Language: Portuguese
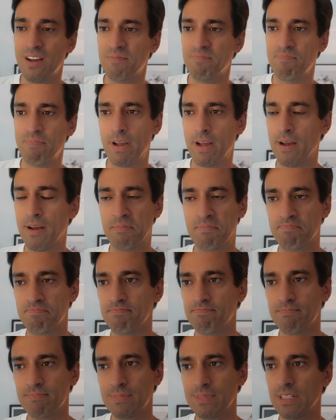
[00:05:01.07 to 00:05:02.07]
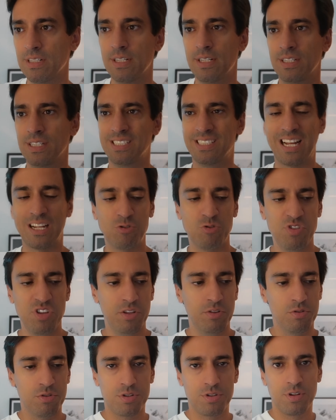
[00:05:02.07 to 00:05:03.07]
é Estados
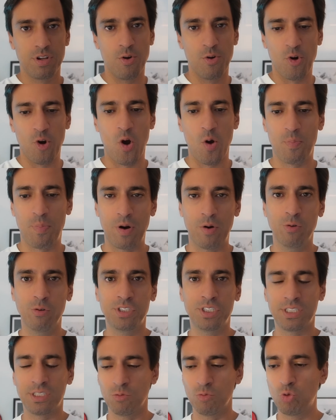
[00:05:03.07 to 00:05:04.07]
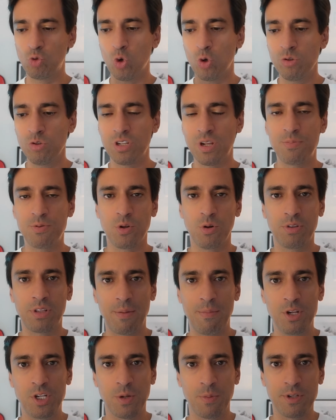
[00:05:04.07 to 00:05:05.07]
Unidos, Europa, Rússia são todos
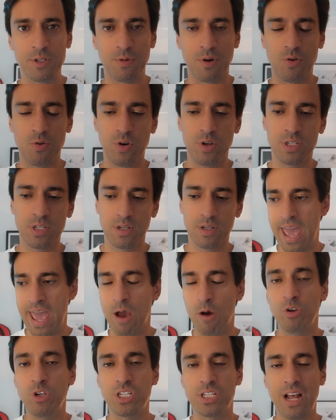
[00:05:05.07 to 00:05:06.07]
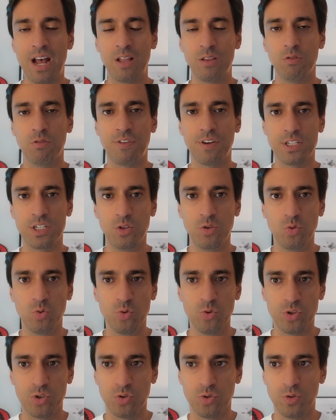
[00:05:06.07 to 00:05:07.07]
absolutamente a mesma coisa. o Estado fazendo
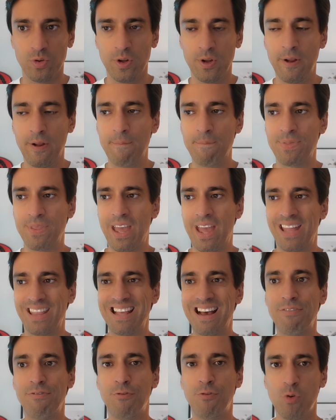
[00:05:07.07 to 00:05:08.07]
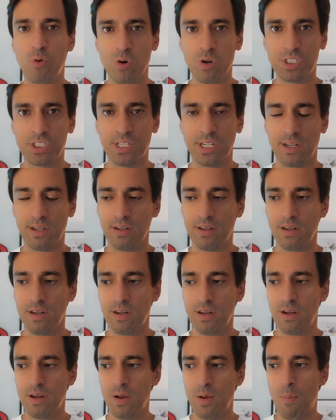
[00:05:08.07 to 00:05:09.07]
uso é, da força
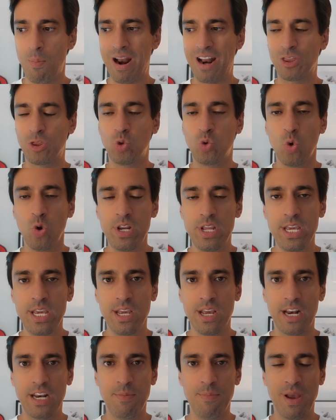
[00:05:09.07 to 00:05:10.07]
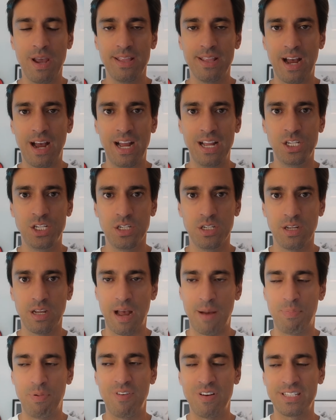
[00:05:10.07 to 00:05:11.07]
para tolir a liberdade, a
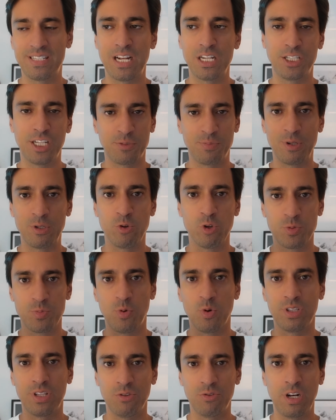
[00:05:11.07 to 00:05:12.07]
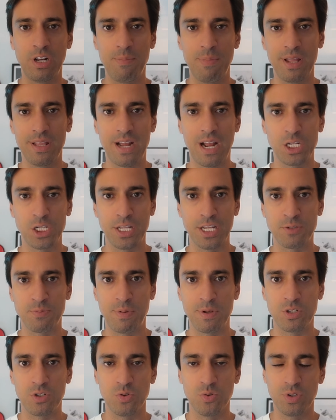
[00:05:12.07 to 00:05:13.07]
privacidade das pessoas, portanto, a liberdade das
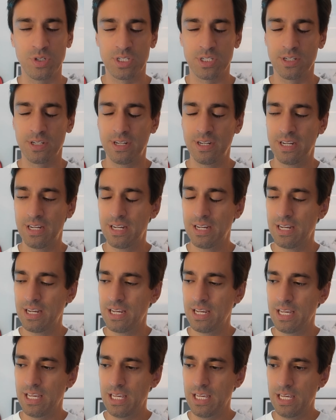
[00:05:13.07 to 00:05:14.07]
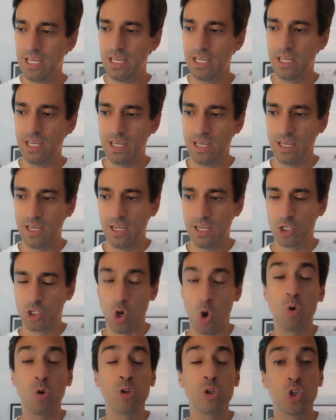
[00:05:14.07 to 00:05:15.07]
pessoas. E
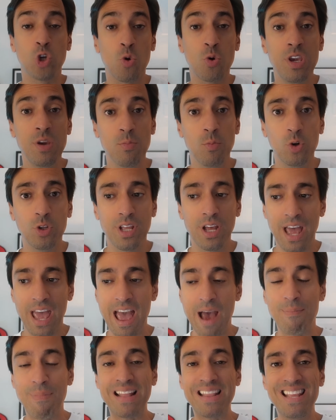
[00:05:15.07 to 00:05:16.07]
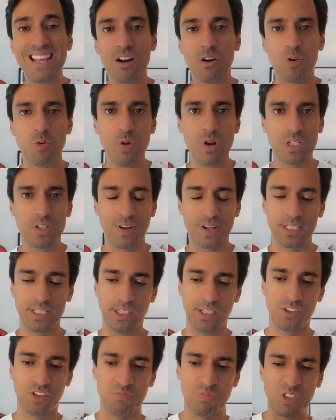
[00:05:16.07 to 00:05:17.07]
só, só o que muda é a maneira como eles fazem
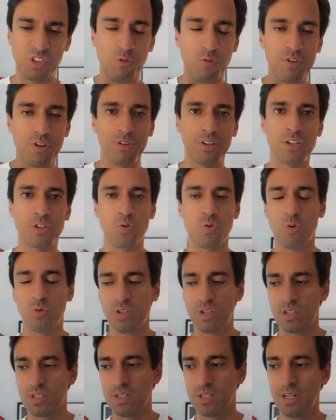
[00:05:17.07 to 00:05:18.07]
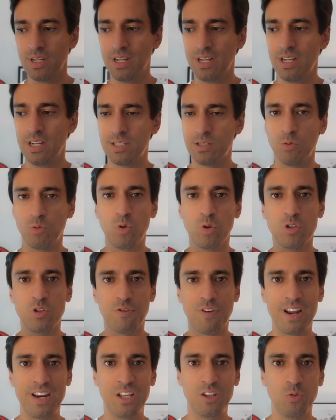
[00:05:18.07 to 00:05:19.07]
isso. Mas no final das contas, são todos
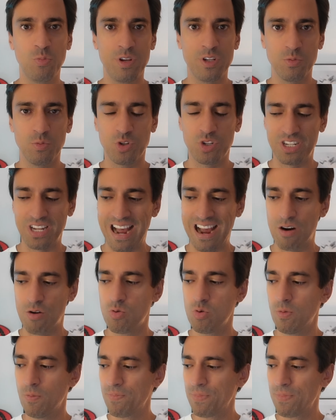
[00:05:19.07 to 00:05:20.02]
farinha do mesmo saco.